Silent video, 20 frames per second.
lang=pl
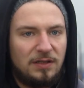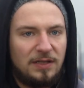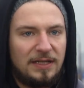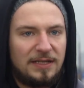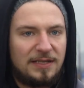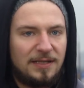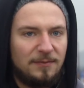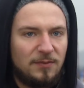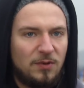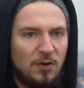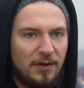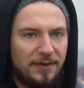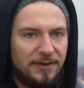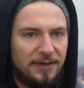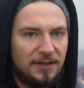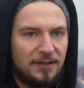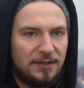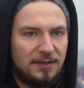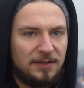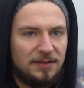Jestem
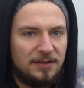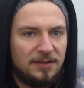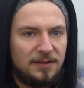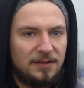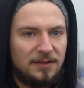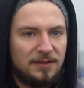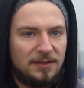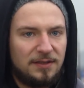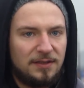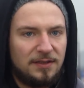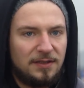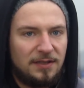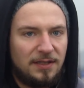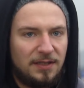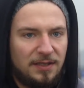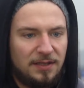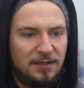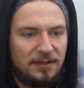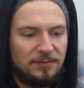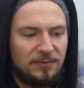głodny.
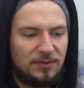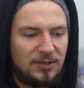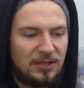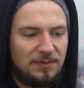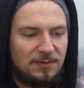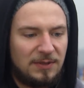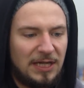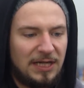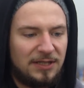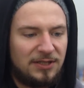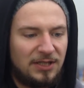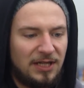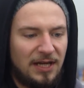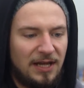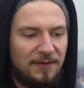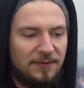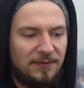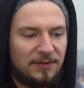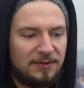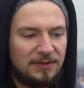Muszę sprzedać
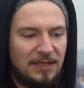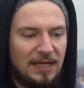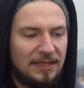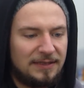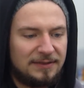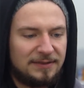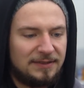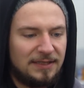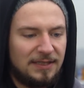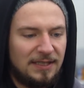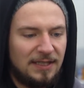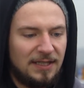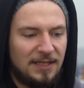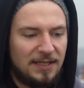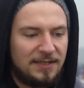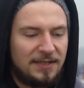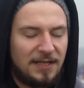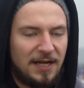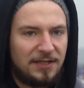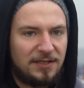telefon, ale
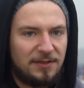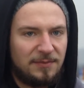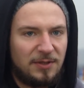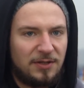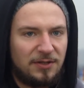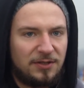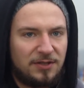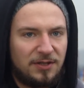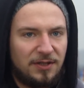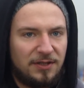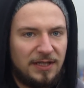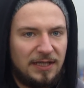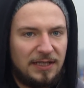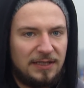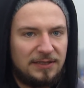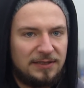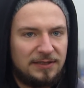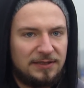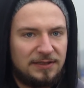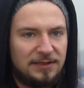strasznie mi go szkoda.
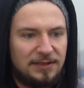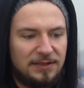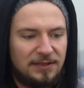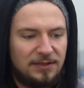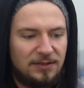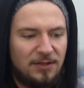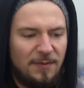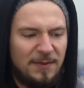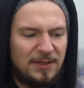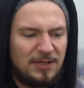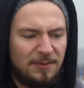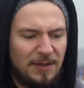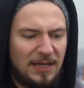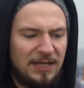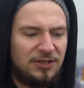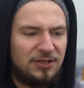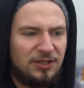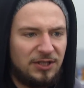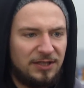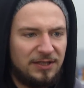Kupię sobie
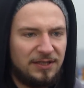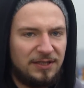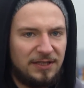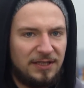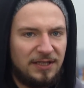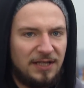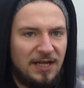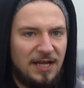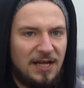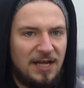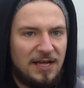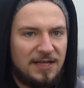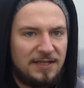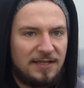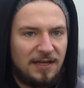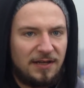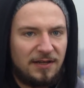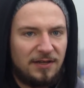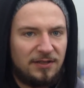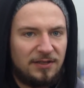jakiś inny
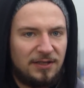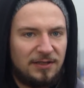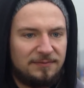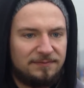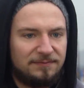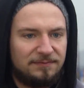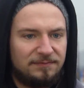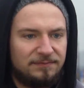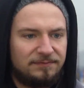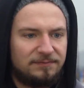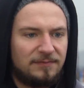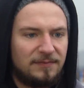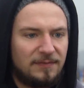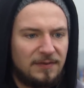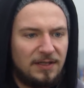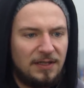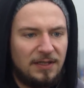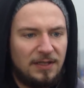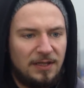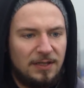za grosze.
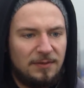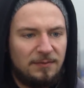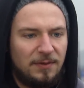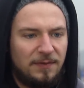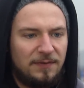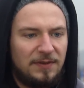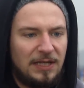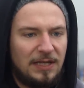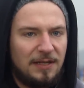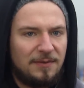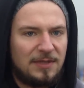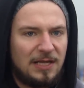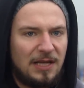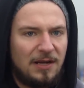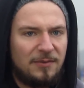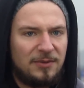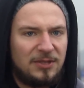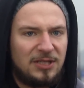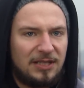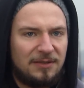Powinienem
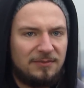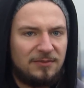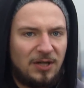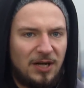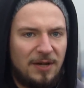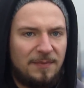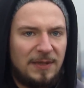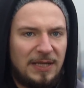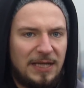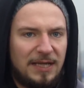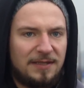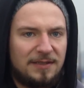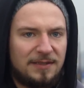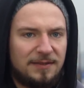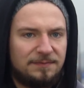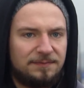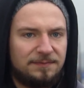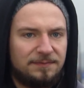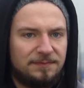zarobić na tym trochę pieniędzy.